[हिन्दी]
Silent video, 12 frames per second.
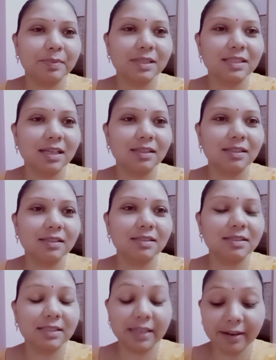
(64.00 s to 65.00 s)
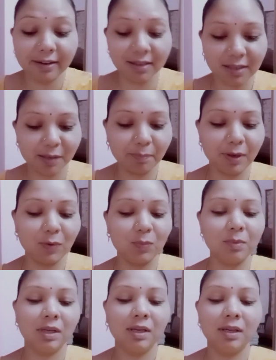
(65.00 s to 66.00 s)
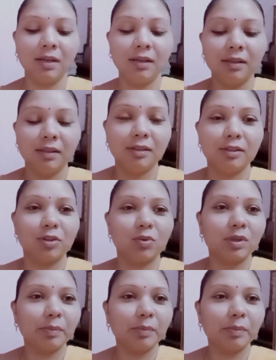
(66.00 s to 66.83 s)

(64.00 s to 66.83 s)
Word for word: साथ शेयर ना कर पाऊँ क्योंकि